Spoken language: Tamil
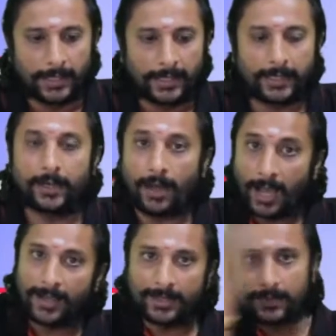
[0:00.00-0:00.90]
ஏன்னா
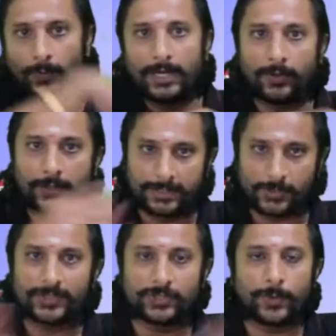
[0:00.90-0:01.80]
அங்கேருந்து வெளில வருது ஸோ
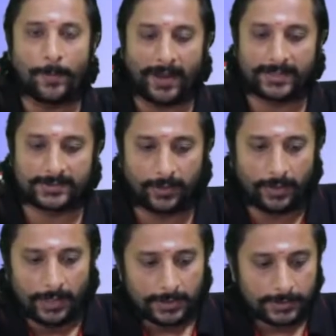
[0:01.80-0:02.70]
இட் ஷுட் பி மைனஸ் ரைட்
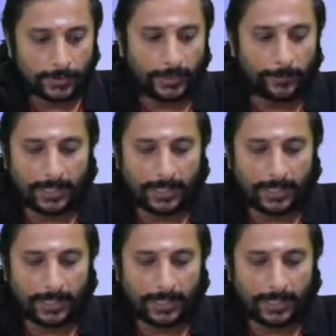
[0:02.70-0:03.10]
ஸோ இப்படி தான்